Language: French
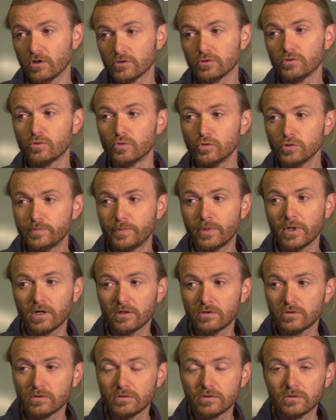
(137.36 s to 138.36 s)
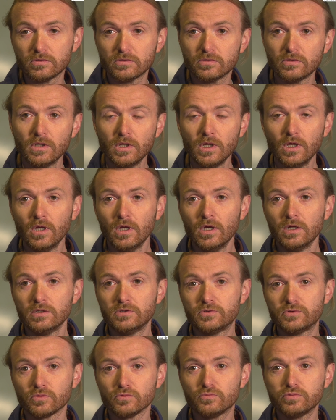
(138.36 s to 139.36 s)
heures de route par
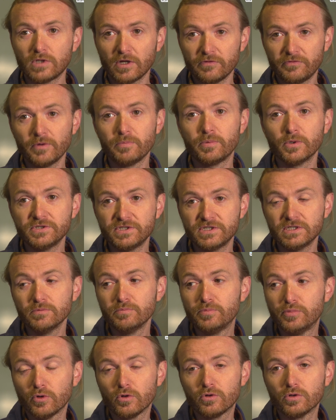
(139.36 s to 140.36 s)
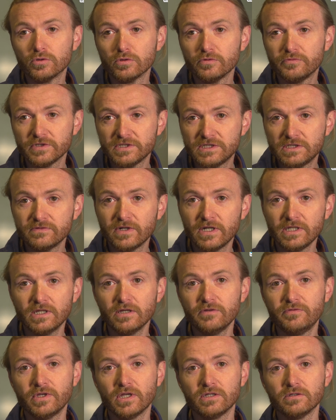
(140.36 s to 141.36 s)
sont tout à fait possibles pour que nos
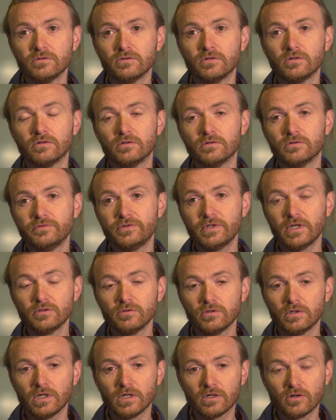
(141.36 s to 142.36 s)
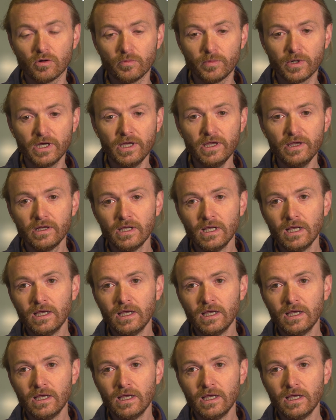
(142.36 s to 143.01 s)
festivaliers viennent, euh, viennent à Cambrai.